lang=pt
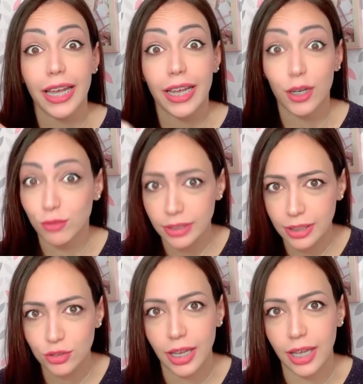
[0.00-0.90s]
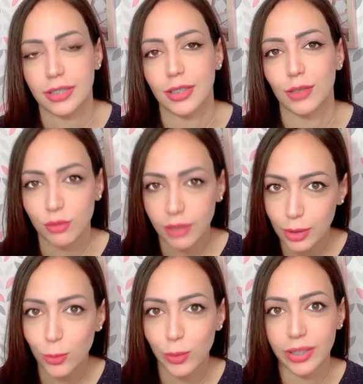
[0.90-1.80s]
Eu vou deixar, senão eu vou ficar
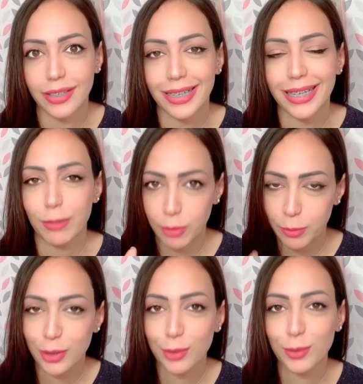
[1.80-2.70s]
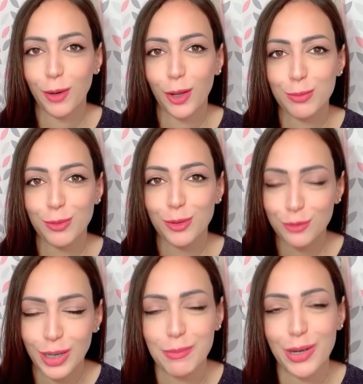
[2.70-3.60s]
doida. Prometo que no próximo
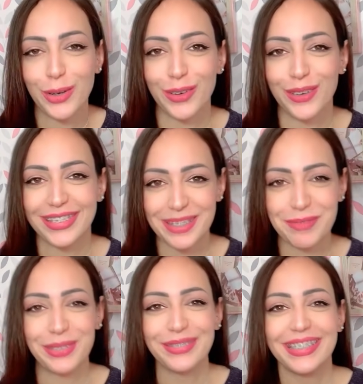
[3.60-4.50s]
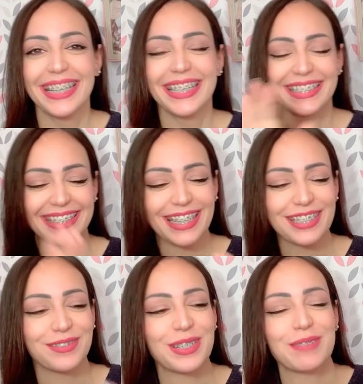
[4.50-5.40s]
fica melhor, tá bom?
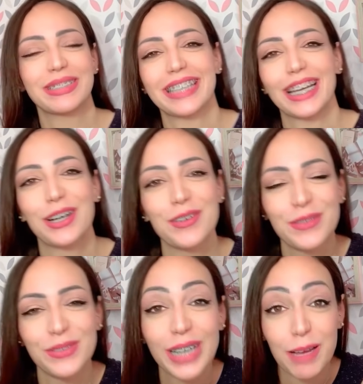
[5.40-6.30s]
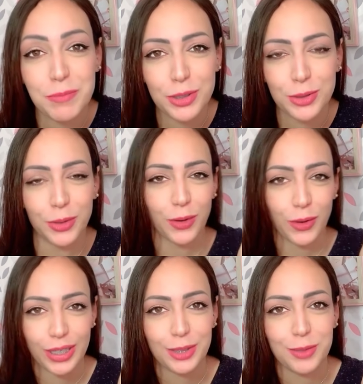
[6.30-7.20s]
Gente, vou começar com o Capricho
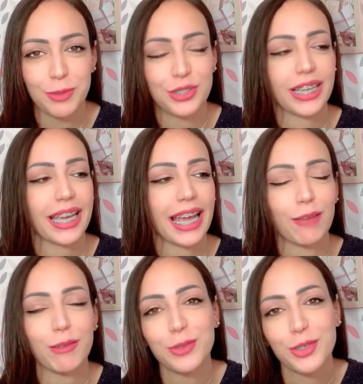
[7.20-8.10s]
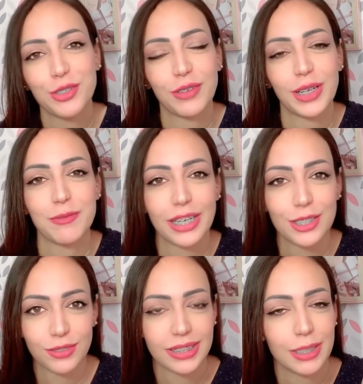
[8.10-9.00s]
Rock do Boticário. É um que eu já falei várias
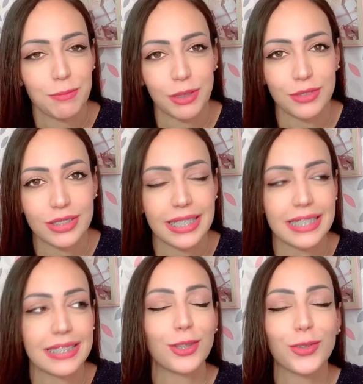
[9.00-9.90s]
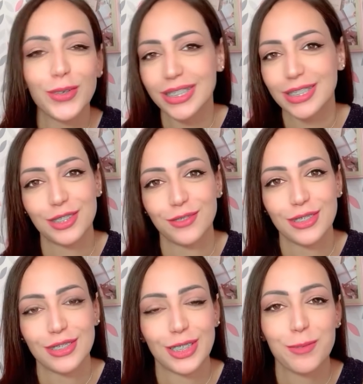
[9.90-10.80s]
vezes aqui pra vocês e todas as
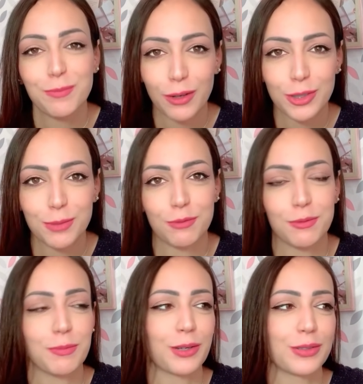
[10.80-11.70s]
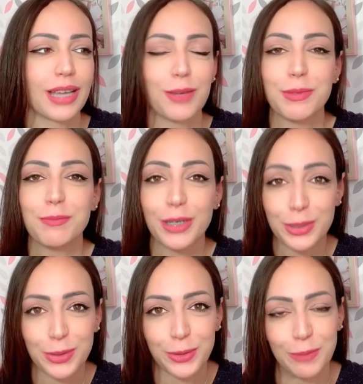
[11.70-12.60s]
vezes que eu pego esse perfume pra usar eu me
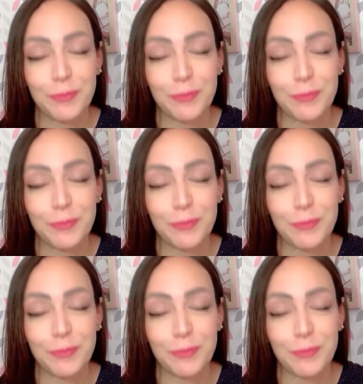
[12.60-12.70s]
impressiono.